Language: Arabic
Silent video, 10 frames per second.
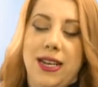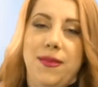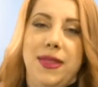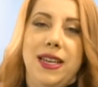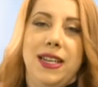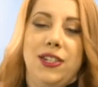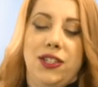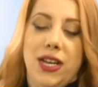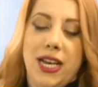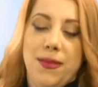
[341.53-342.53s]
لبناني
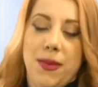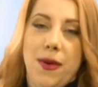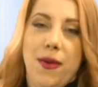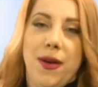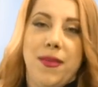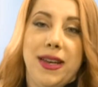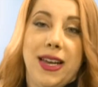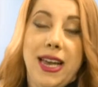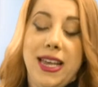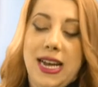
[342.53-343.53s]
اشتهر بموهبة
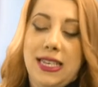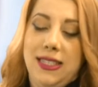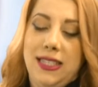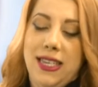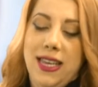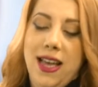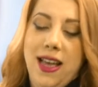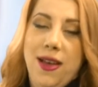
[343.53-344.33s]
غير عادية